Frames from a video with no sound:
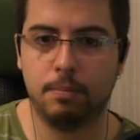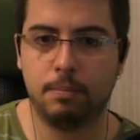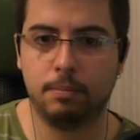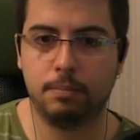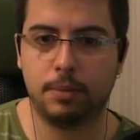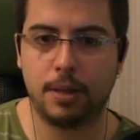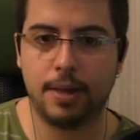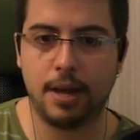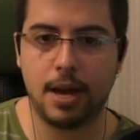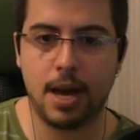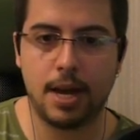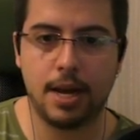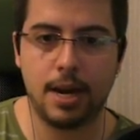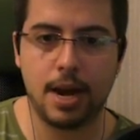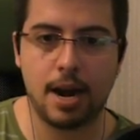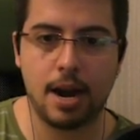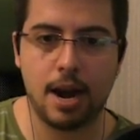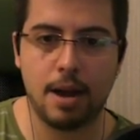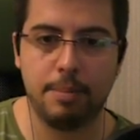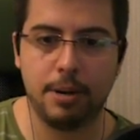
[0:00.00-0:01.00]
Te deja
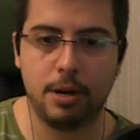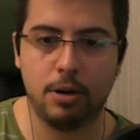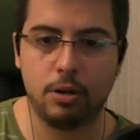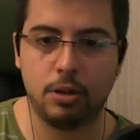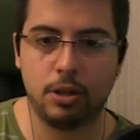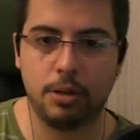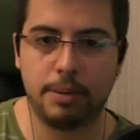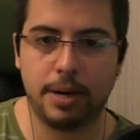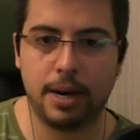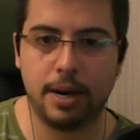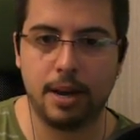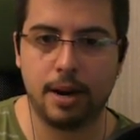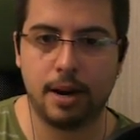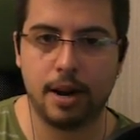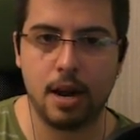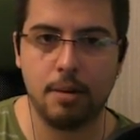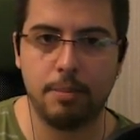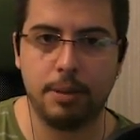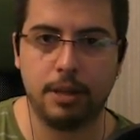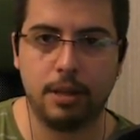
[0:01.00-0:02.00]
girarla, pero no sé para qué
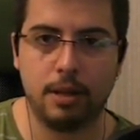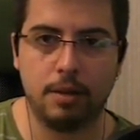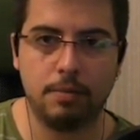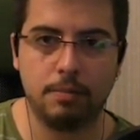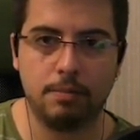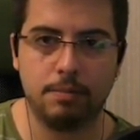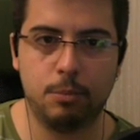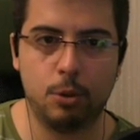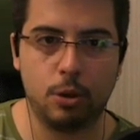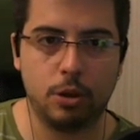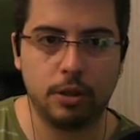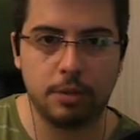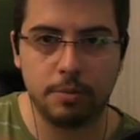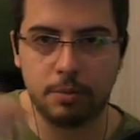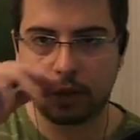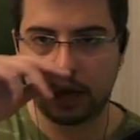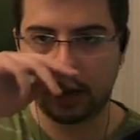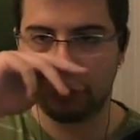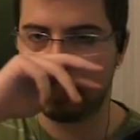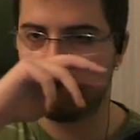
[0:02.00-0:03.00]
realmente. Bueno, tenemos
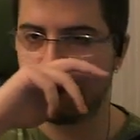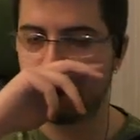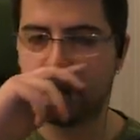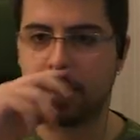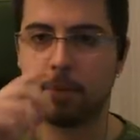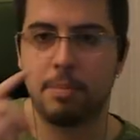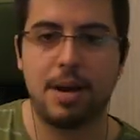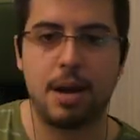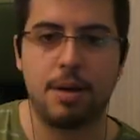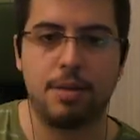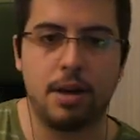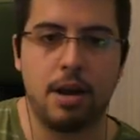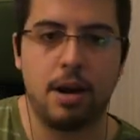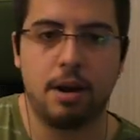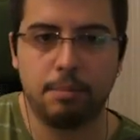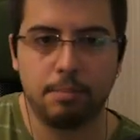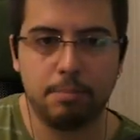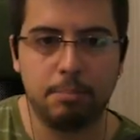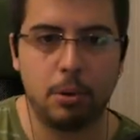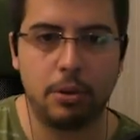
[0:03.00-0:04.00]
la pipa para amenazar.
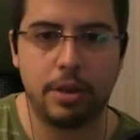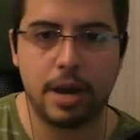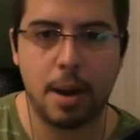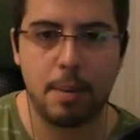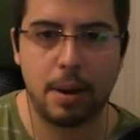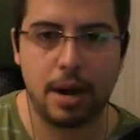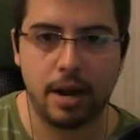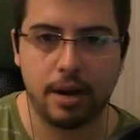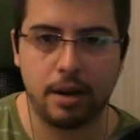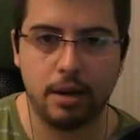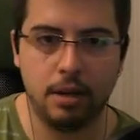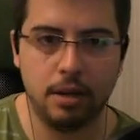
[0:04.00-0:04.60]
Podría valer.